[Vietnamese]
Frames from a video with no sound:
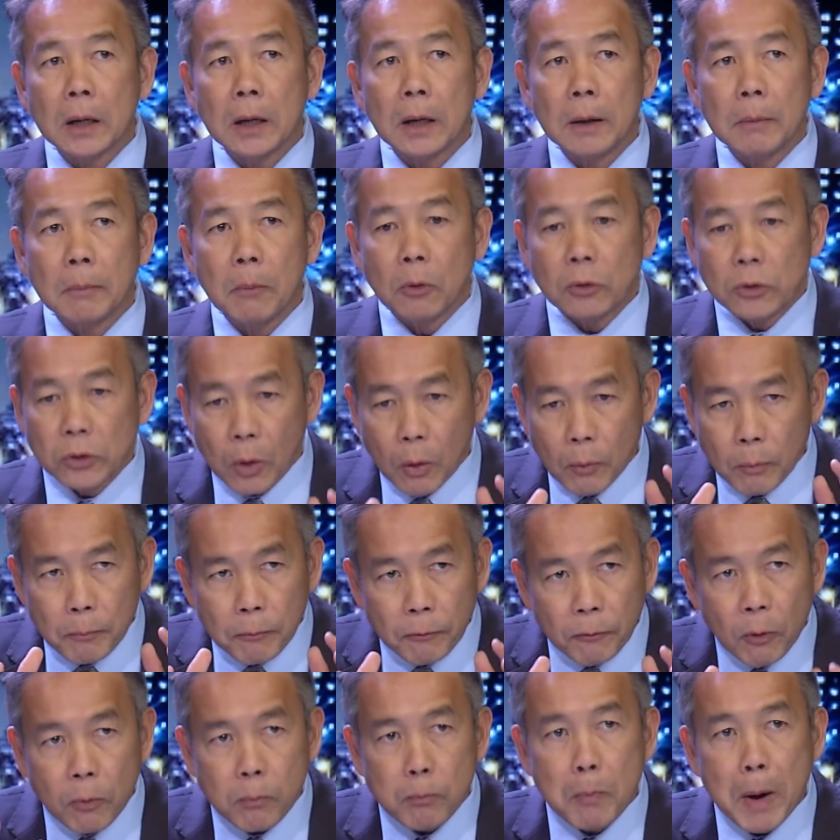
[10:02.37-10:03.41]
đó một số
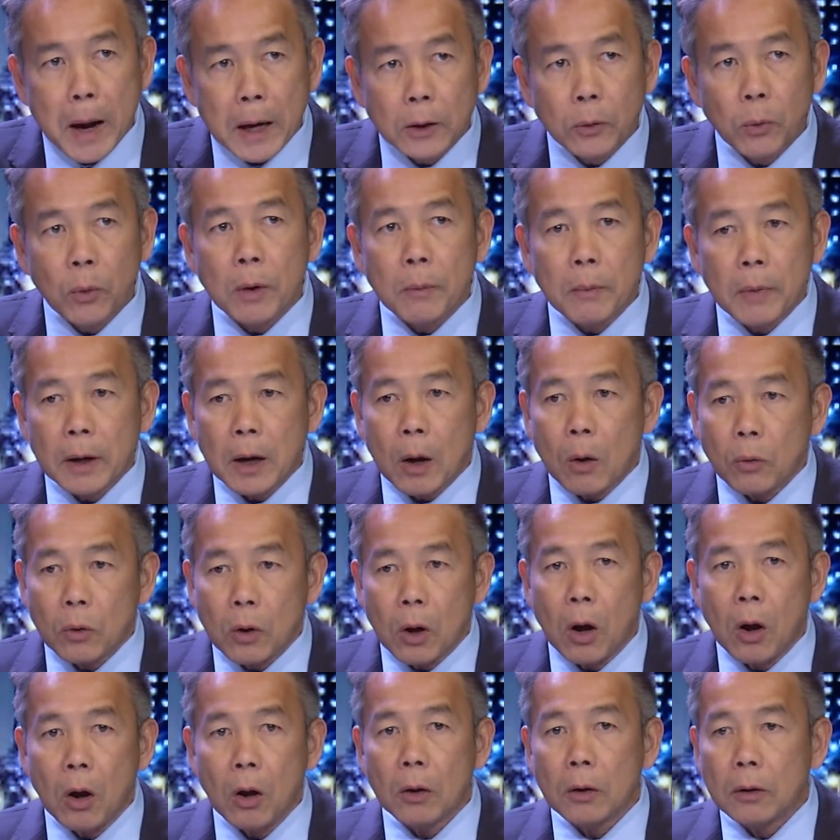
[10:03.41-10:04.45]
vùng băng tuyết bắt đầu
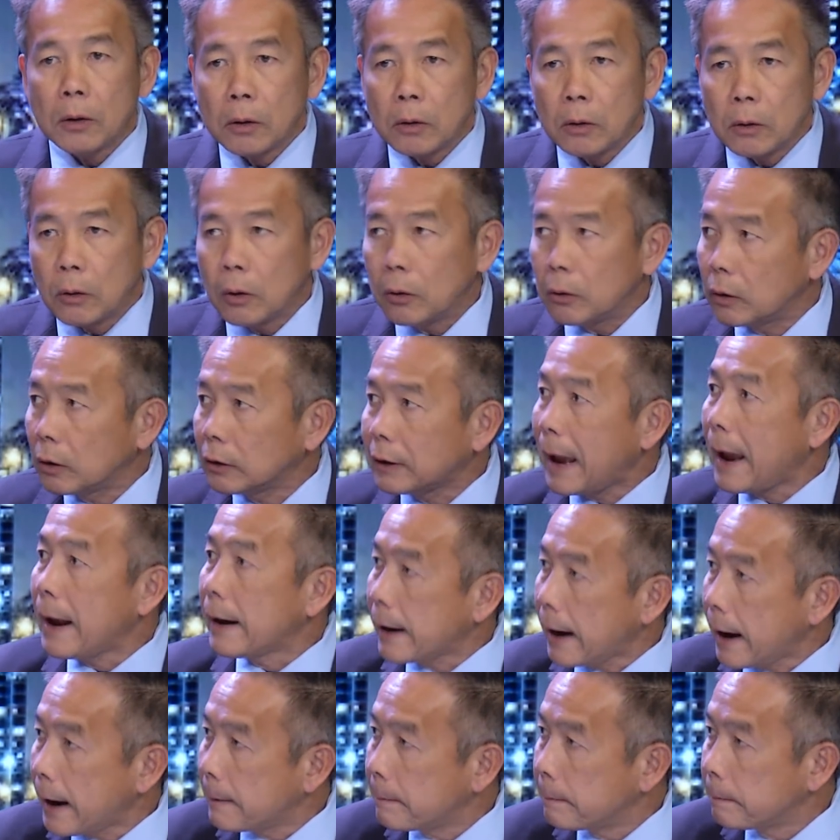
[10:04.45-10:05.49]
nó nó tan, nó, nó tan
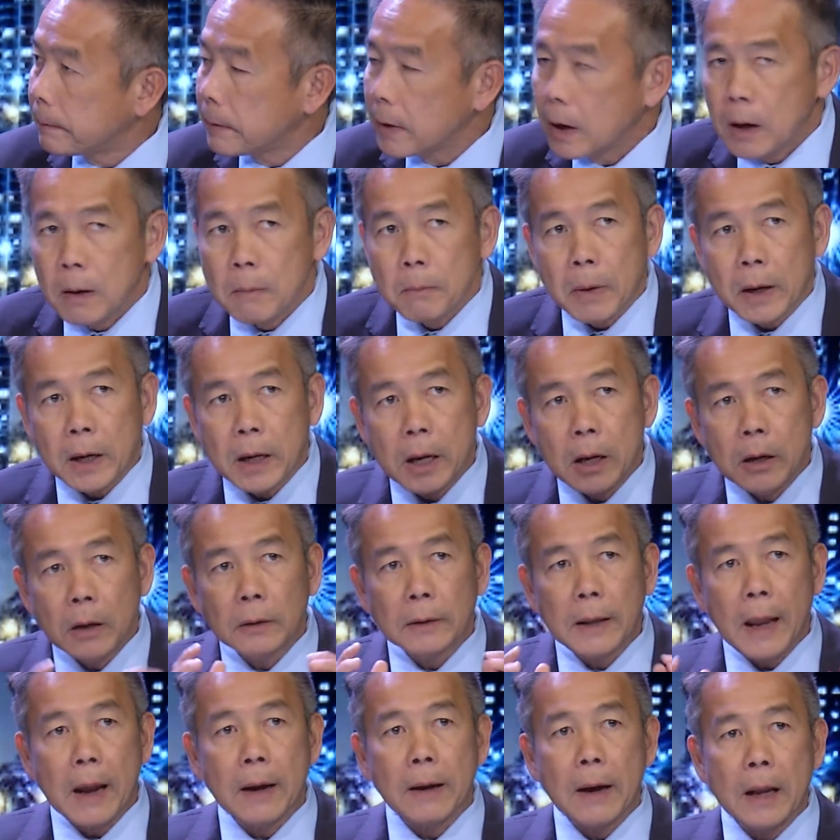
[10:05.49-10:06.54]
ra mà khi nó
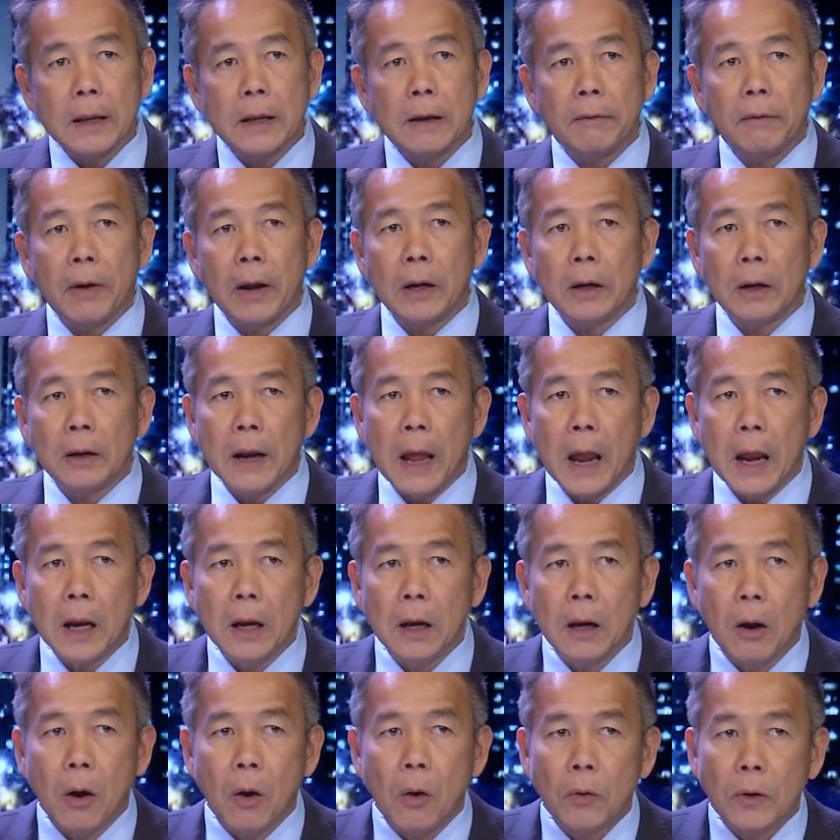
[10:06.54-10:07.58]
tan ra như vậy nó để
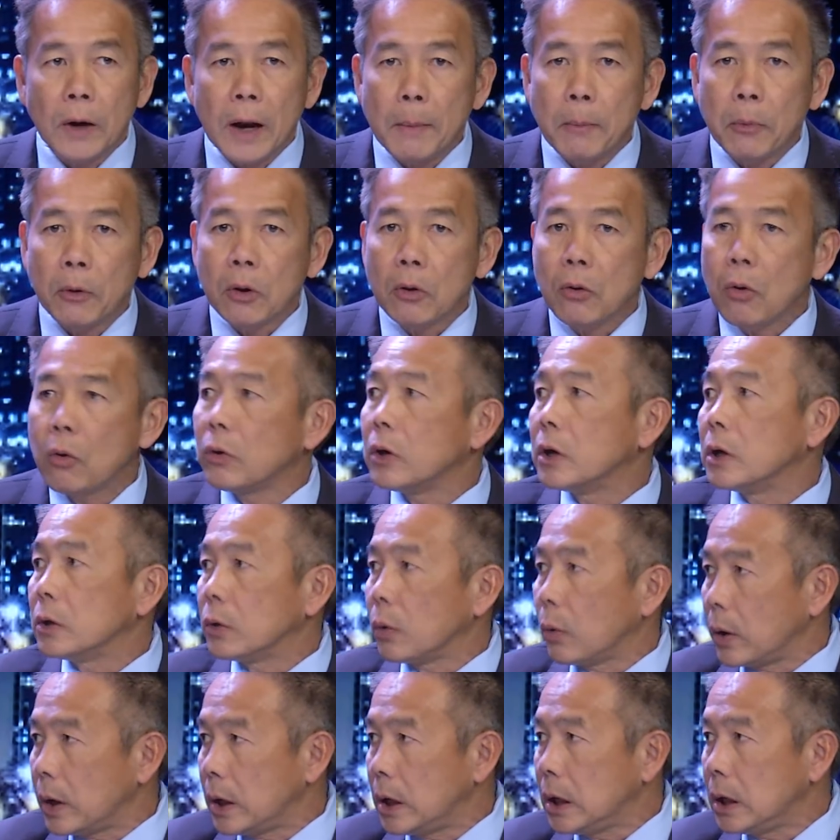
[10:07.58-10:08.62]
lộ ra một cái con đường
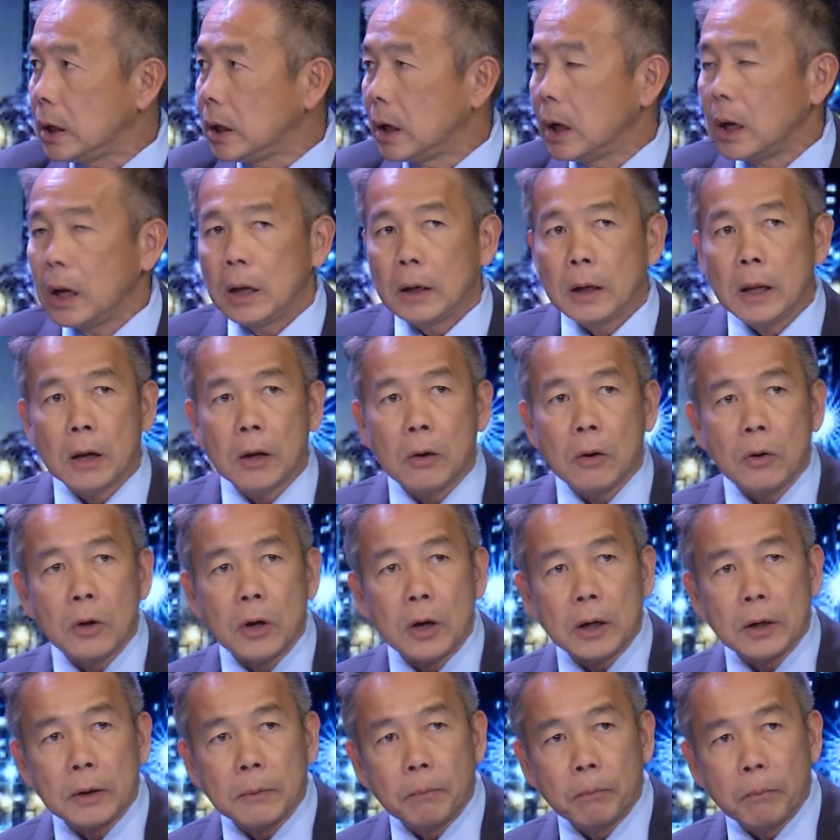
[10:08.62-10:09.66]
thủy thì
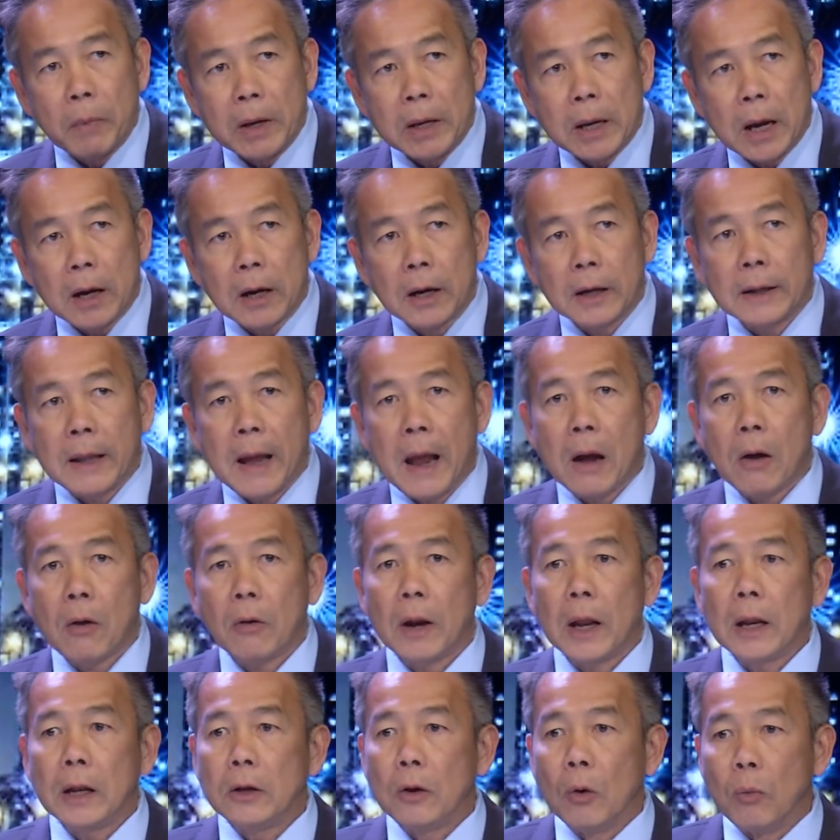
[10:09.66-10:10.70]
người bây giờ người ta có
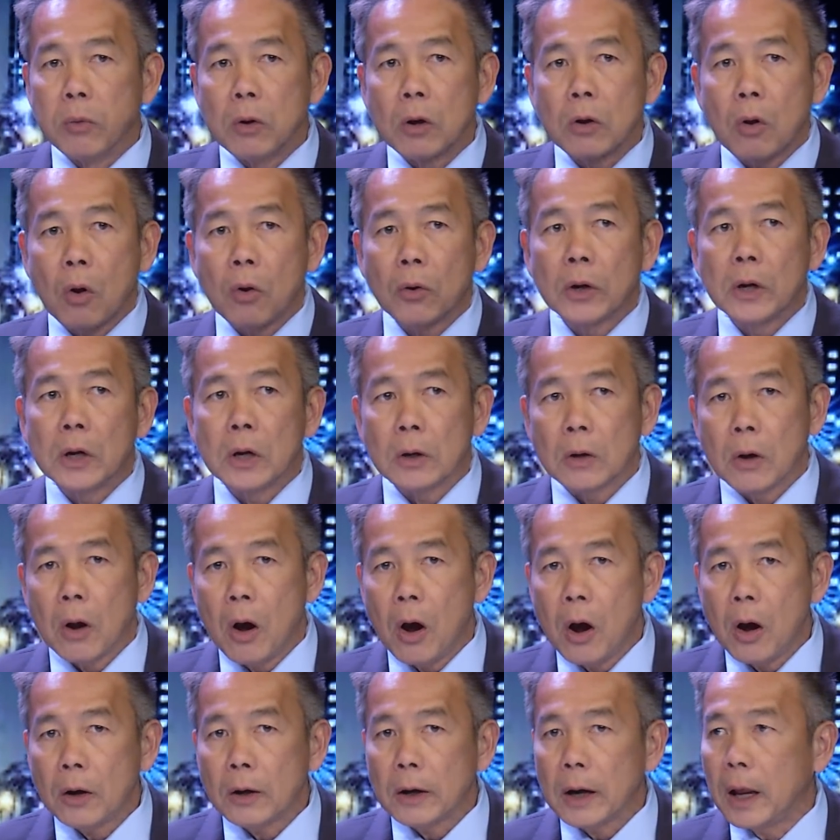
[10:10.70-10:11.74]
thể dùng cái con đường
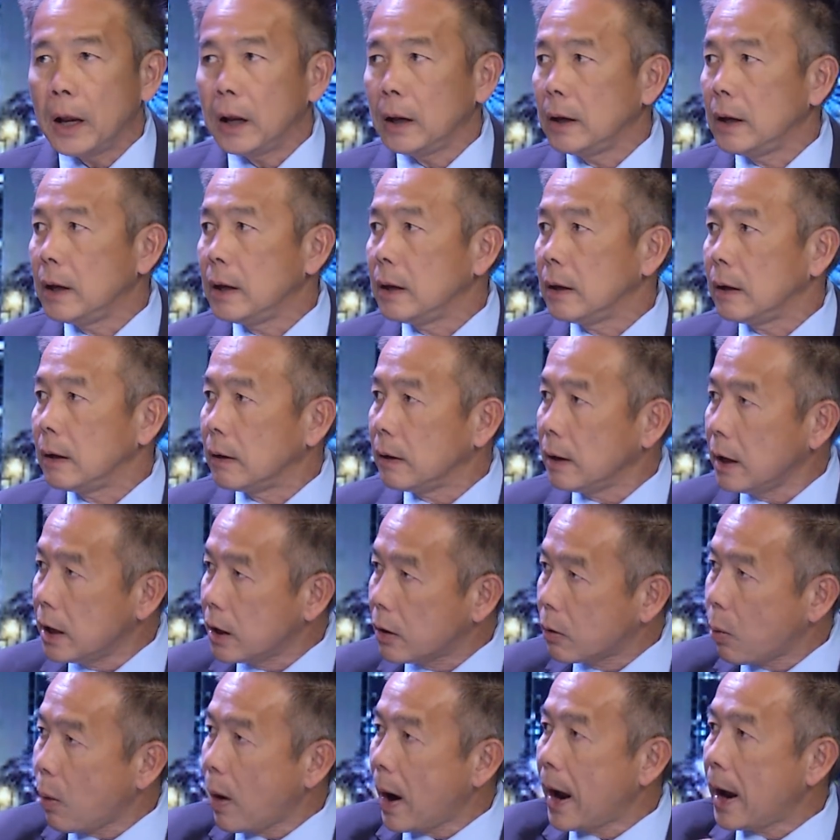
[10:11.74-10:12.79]
đó để đi đi
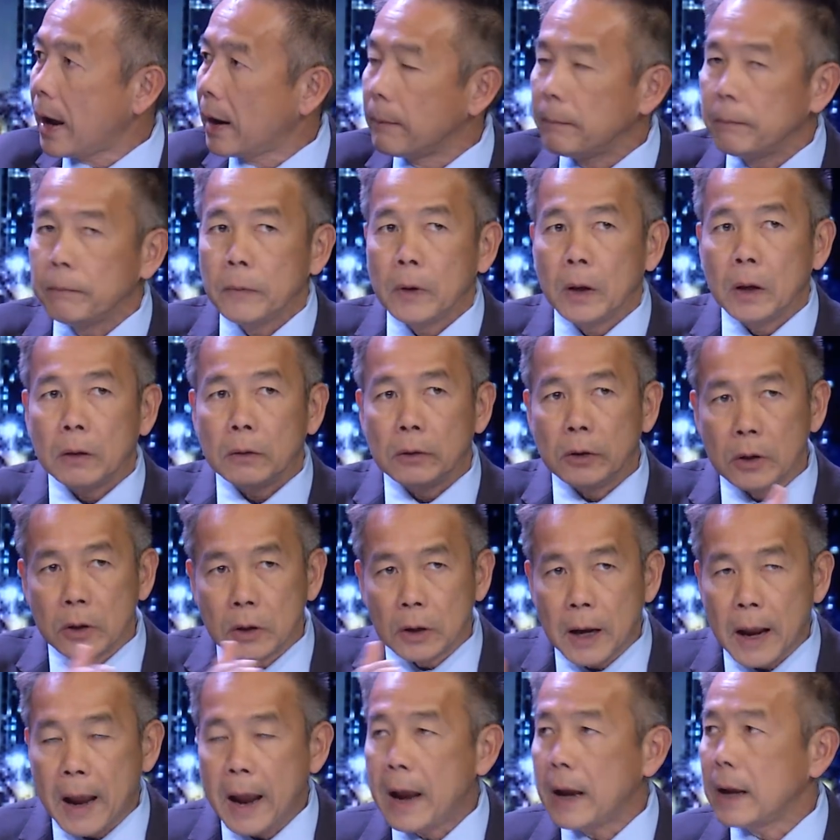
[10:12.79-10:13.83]
qua giữa
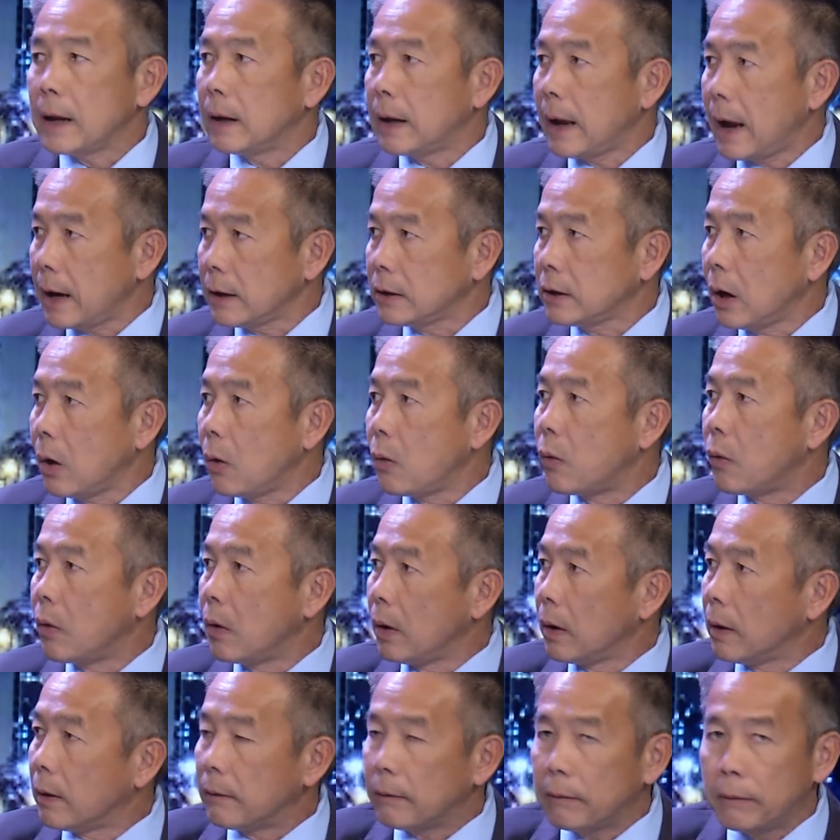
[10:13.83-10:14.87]
Á Á Châu
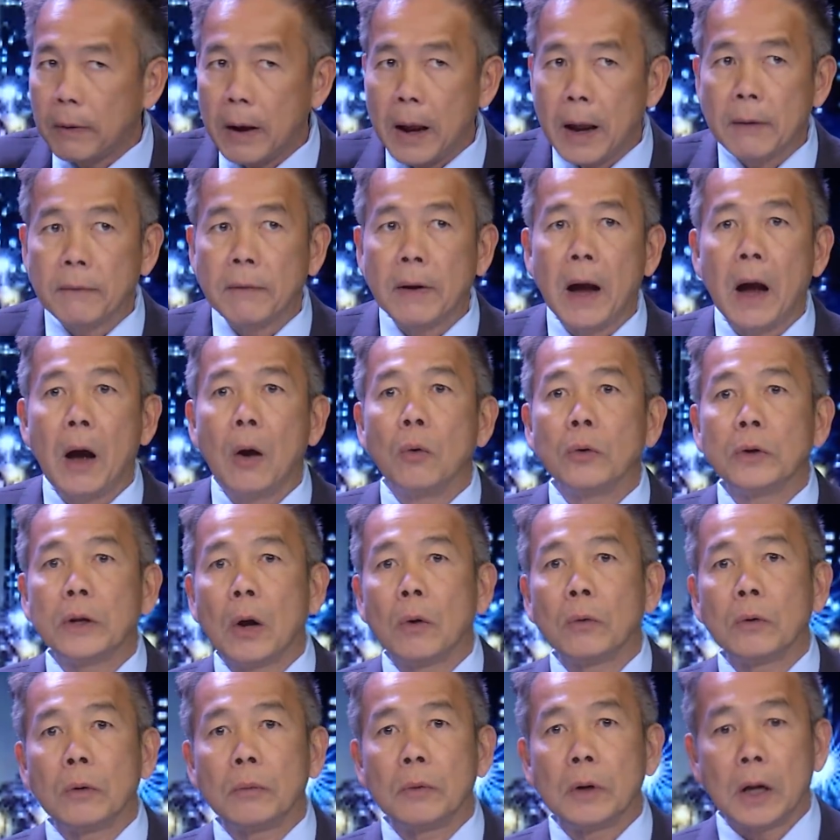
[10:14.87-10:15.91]
và và Âu
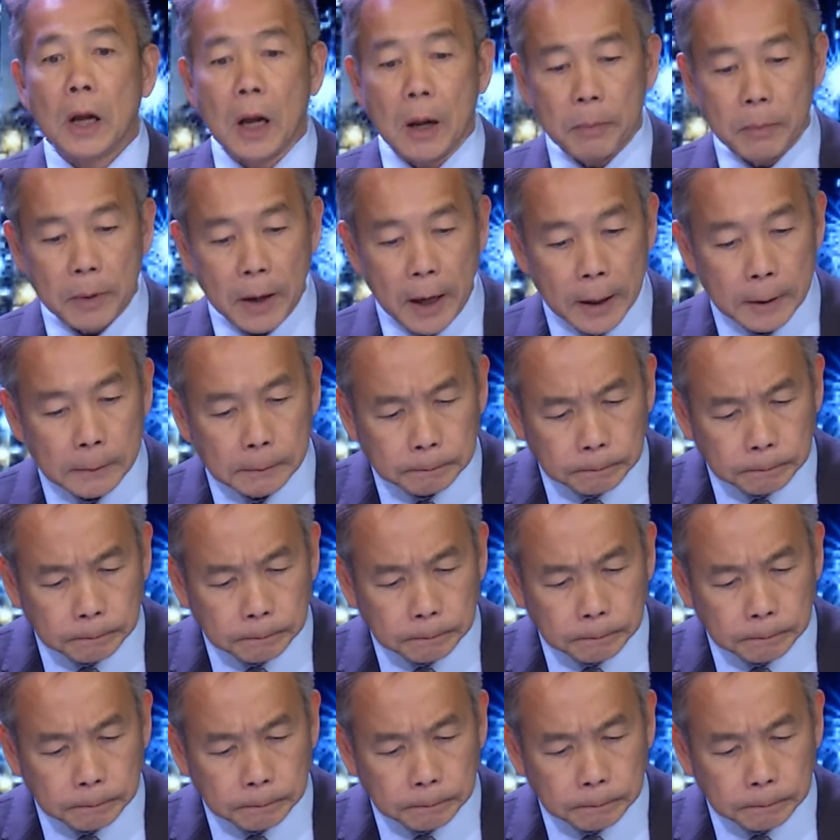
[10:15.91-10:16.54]
Châu trong trường hợp này